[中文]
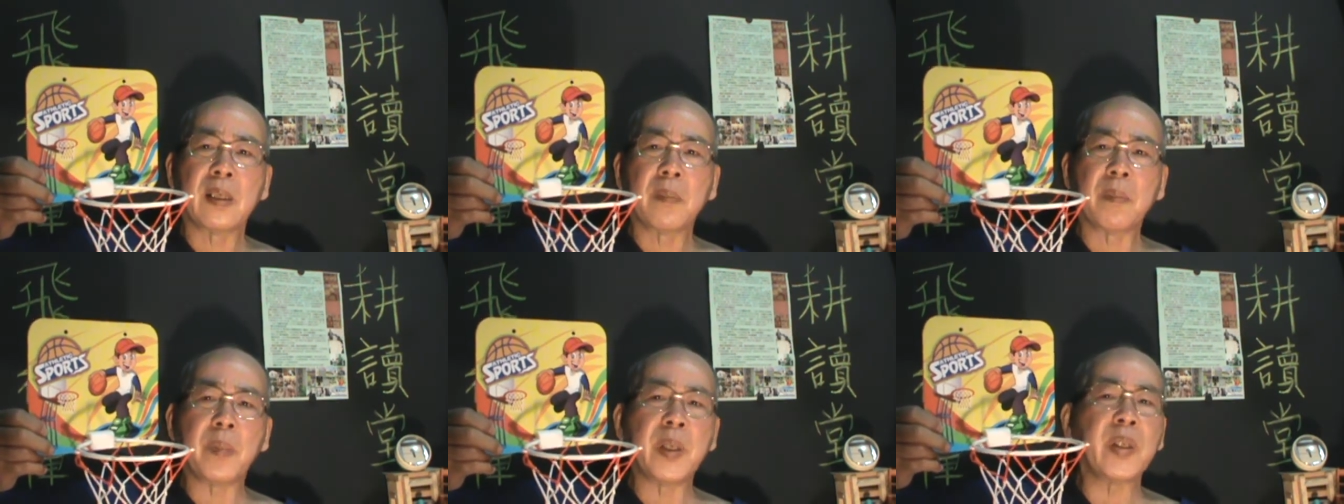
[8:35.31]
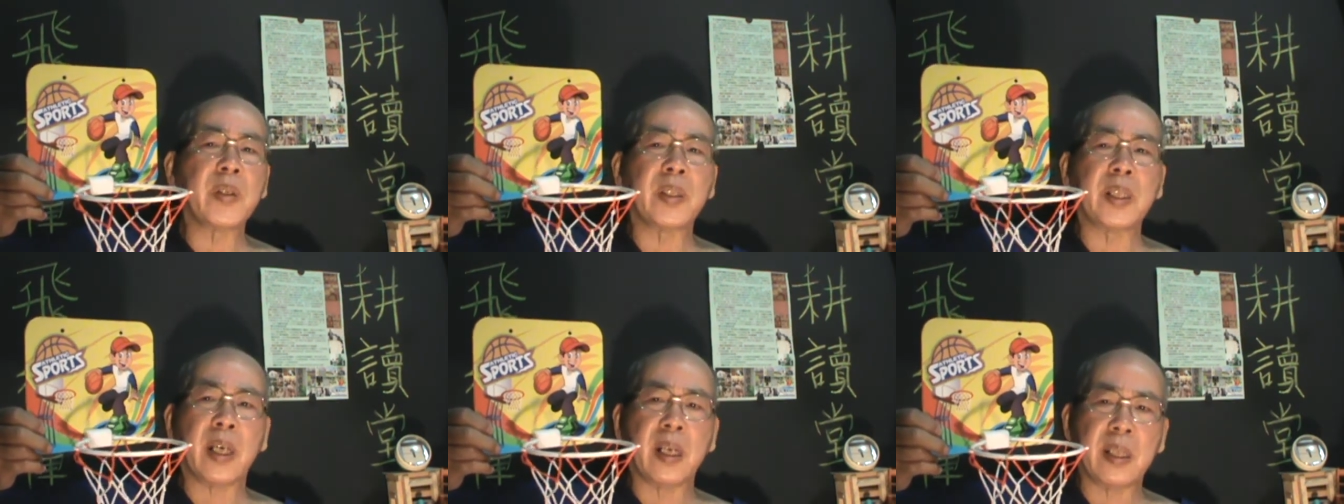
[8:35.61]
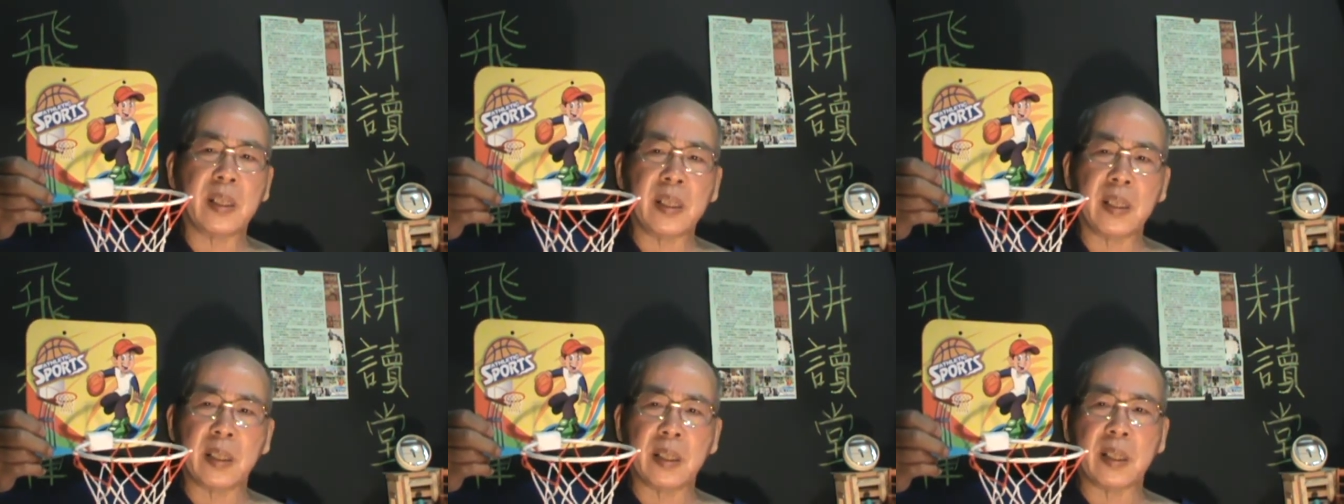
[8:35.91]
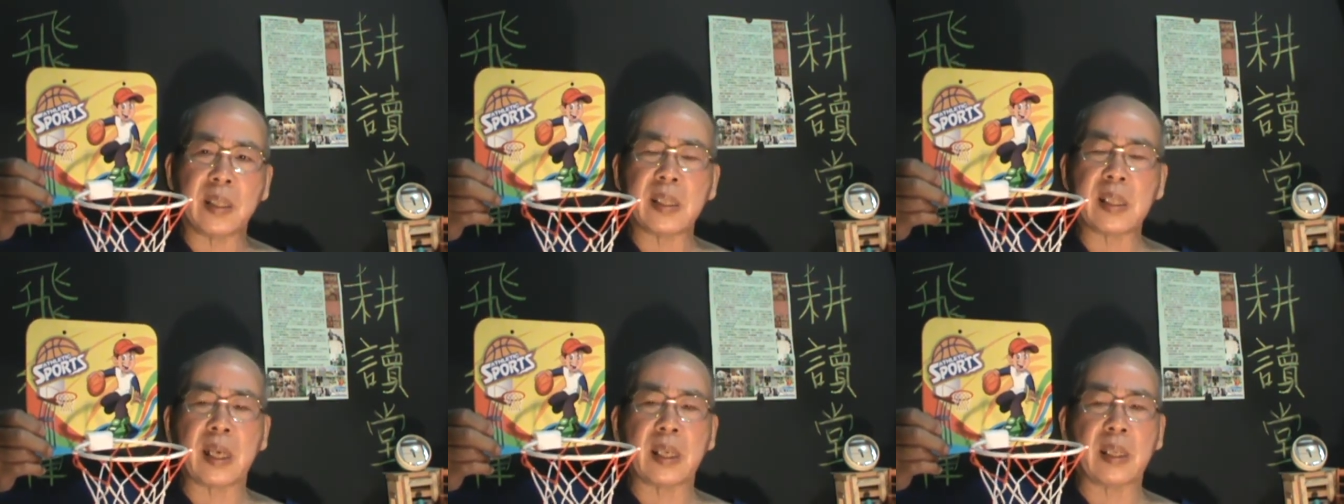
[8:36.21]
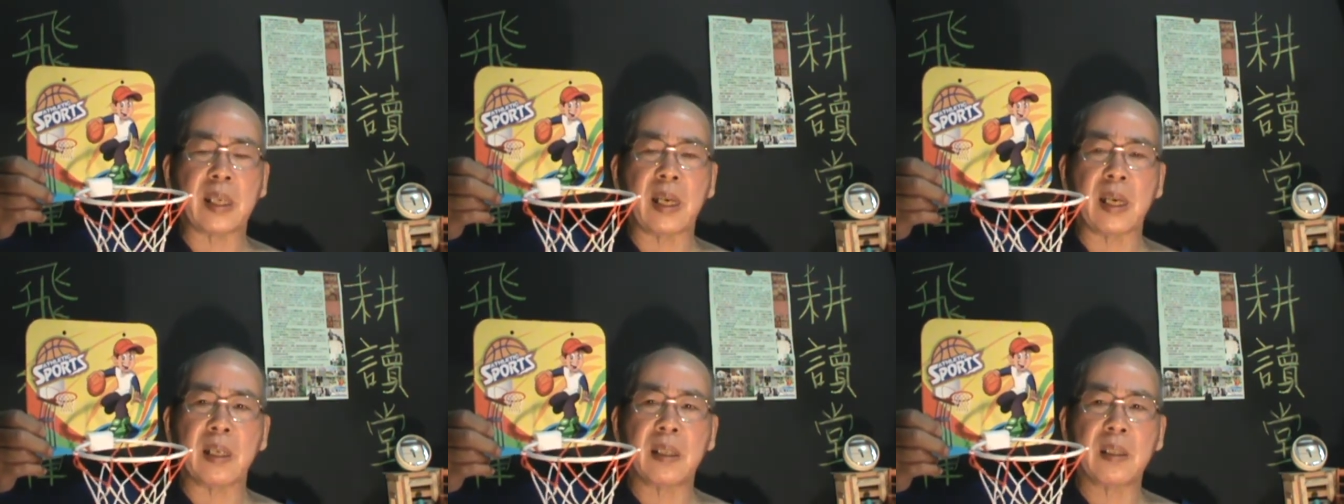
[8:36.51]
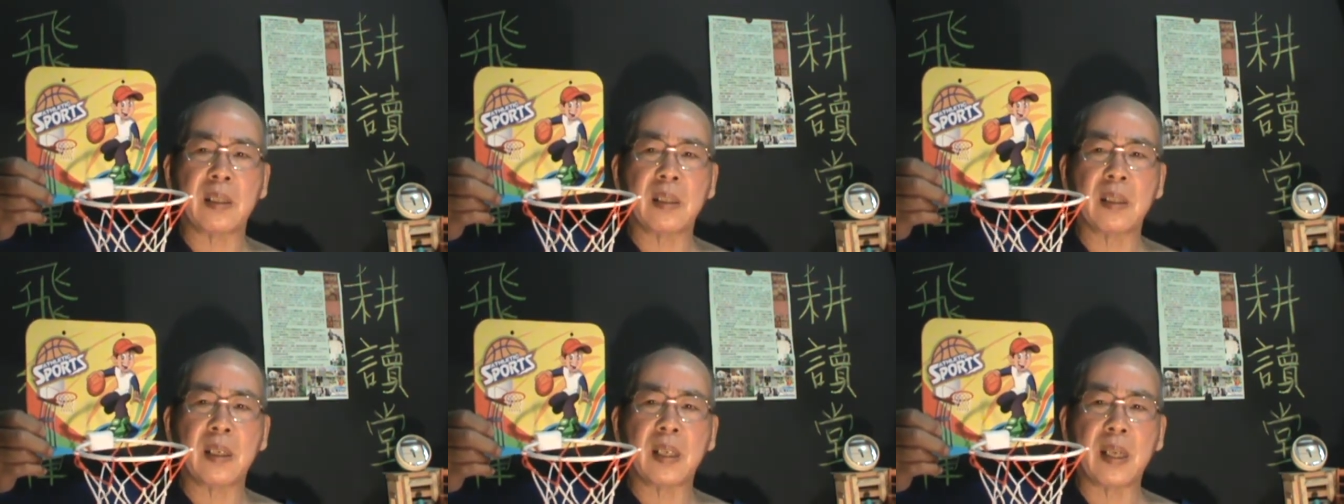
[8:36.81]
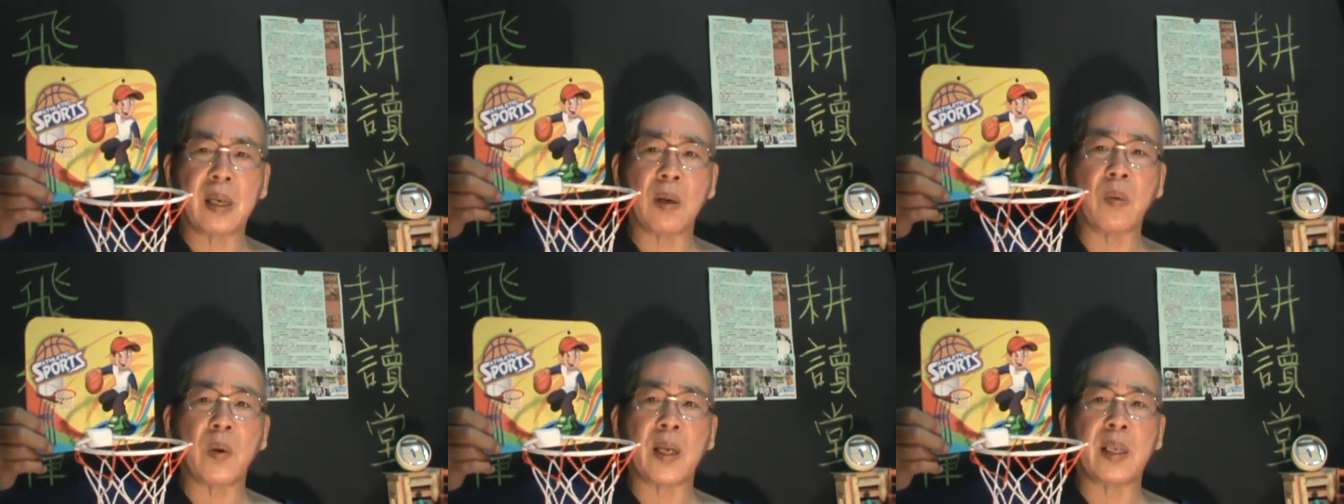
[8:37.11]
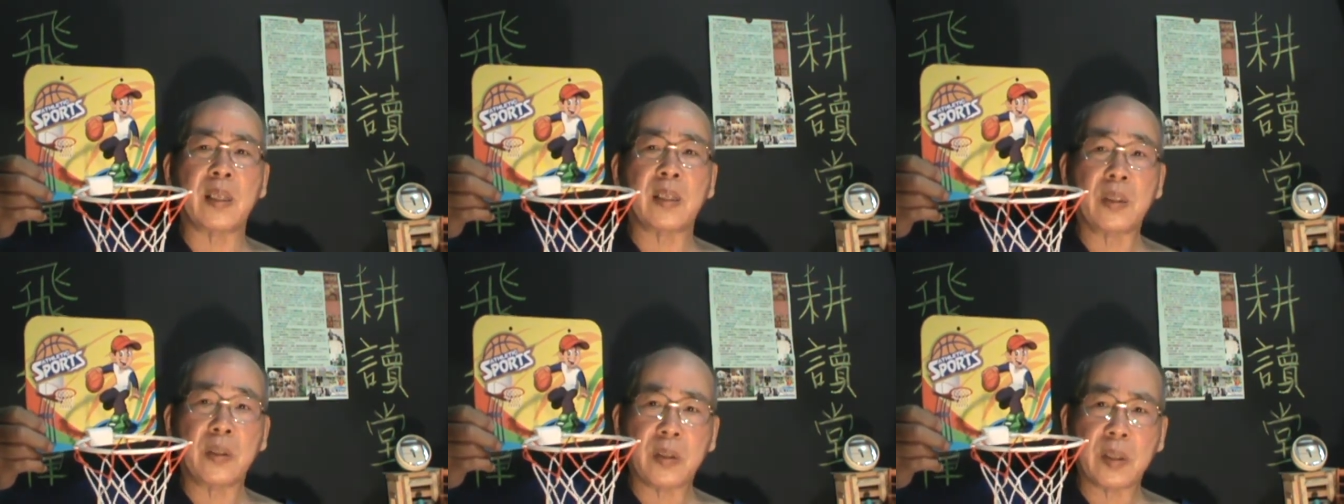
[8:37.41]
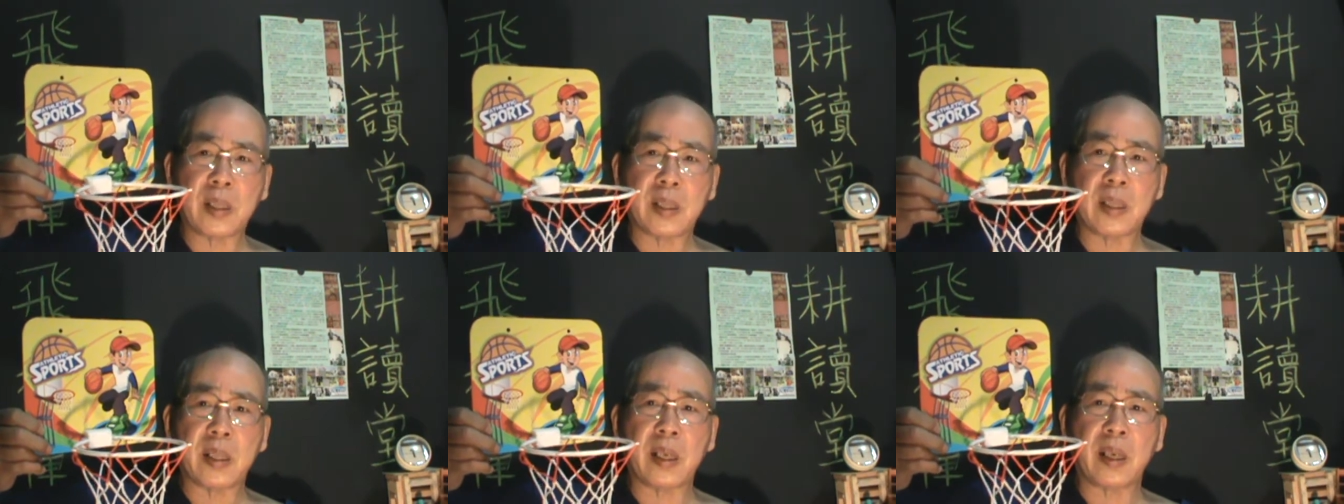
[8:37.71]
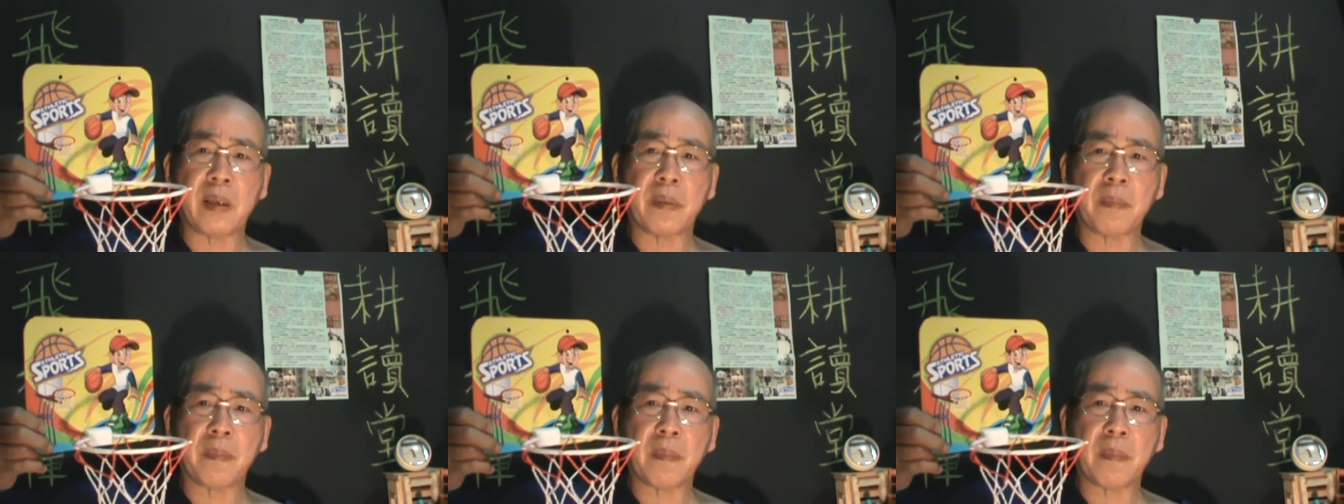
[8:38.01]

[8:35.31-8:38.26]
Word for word: 没有能力的人上台来管理，就是这样。